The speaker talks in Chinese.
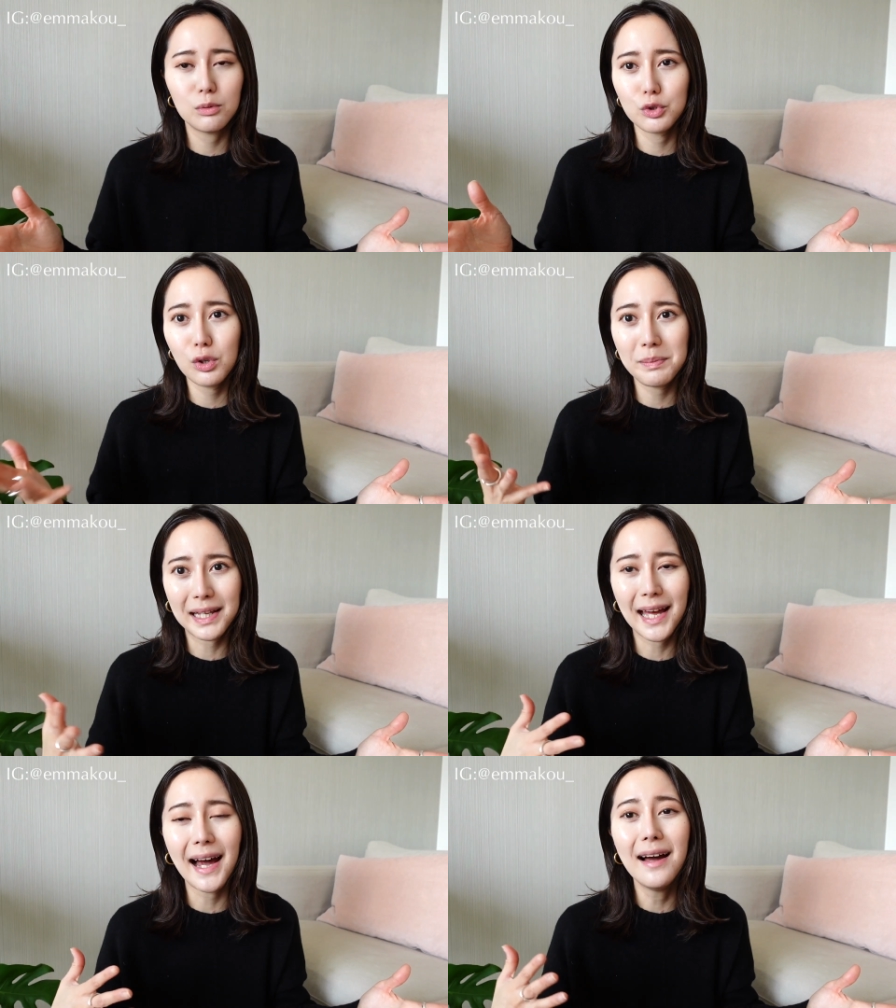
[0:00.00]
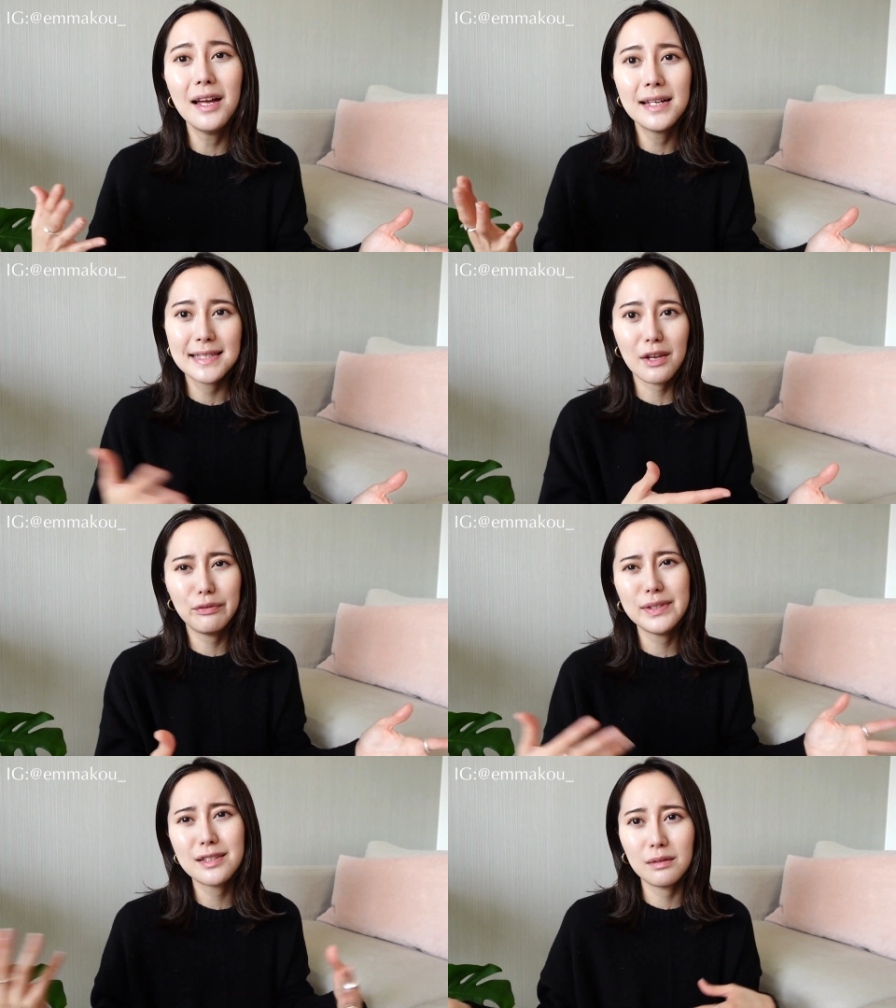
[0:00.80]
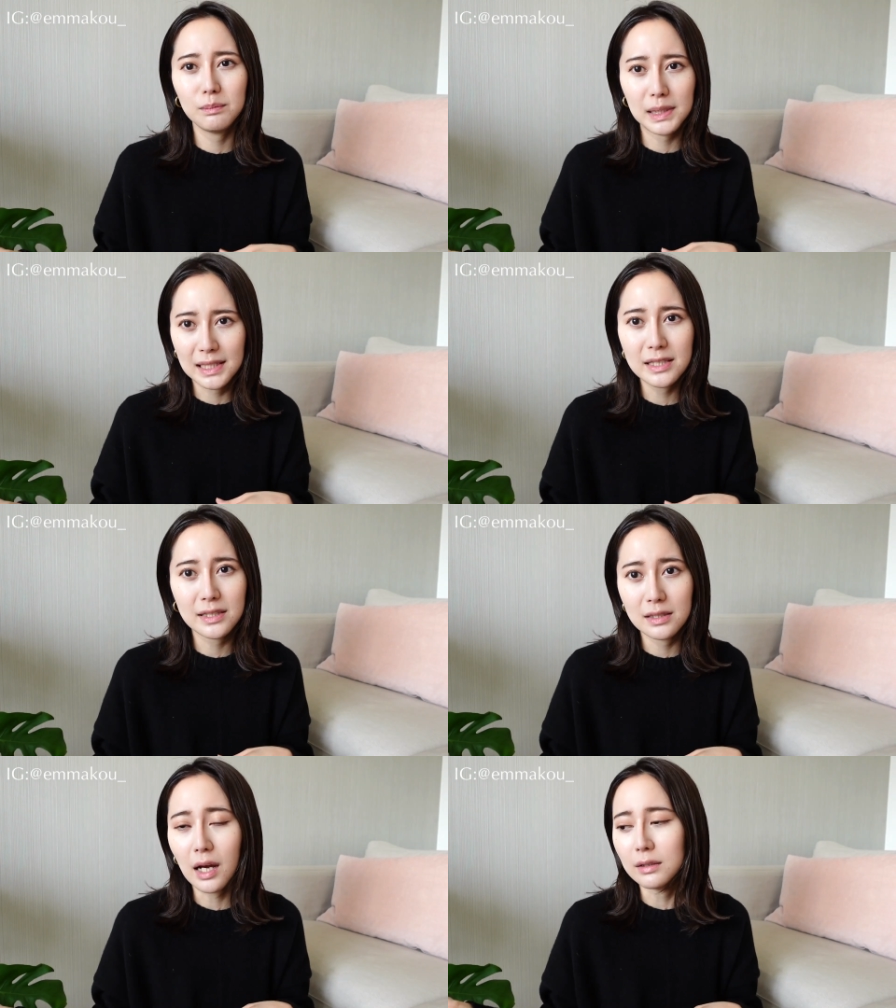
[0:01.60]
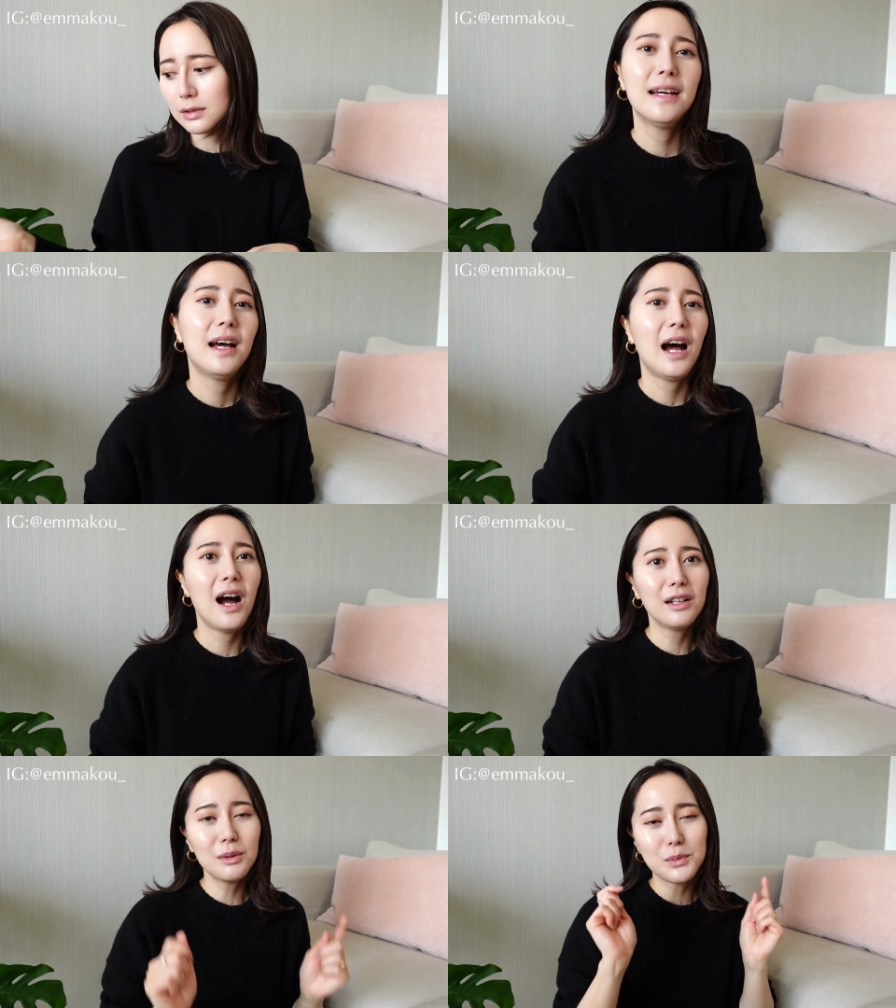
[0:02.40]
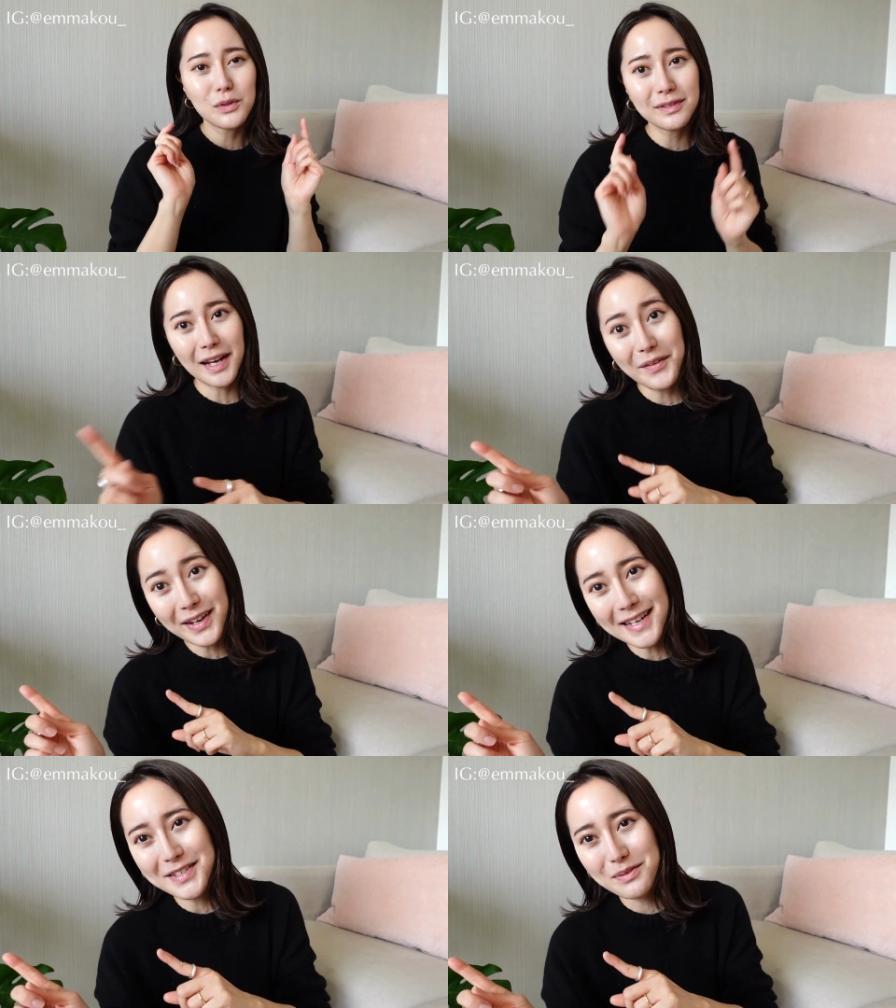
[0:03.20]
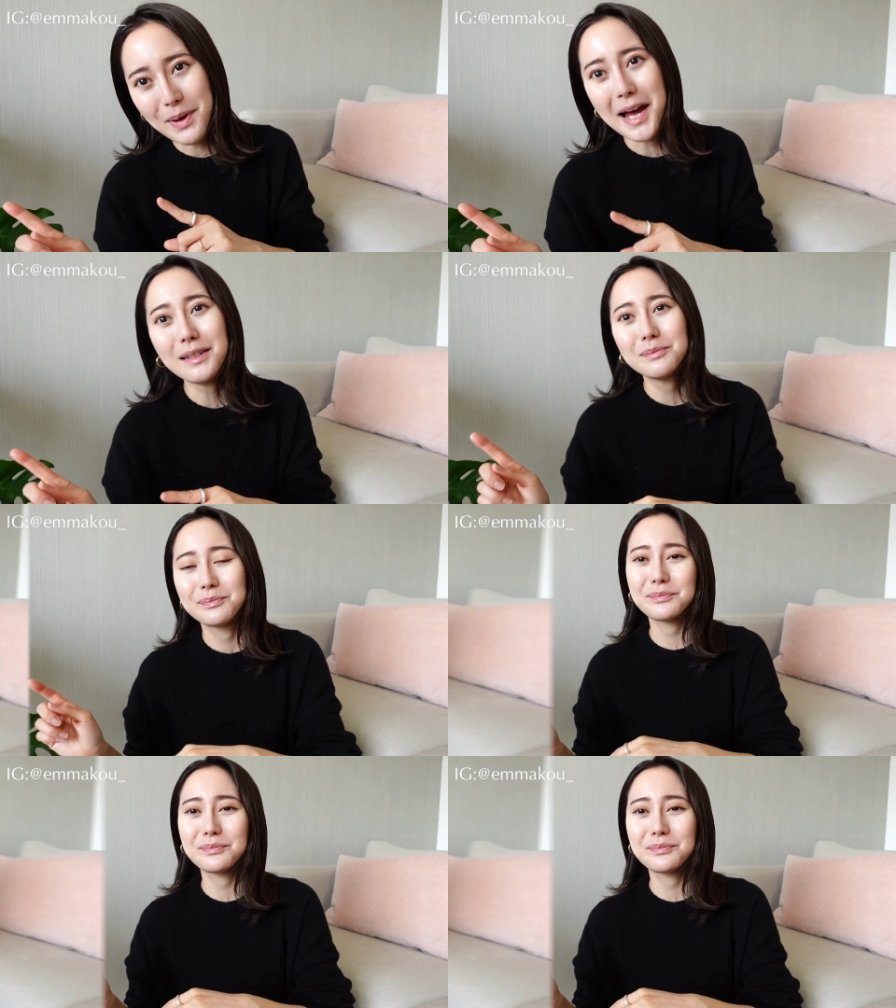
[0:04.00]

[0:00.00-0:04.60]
我就会把它再分成别集这样子。好，那我们就赶快开始吧。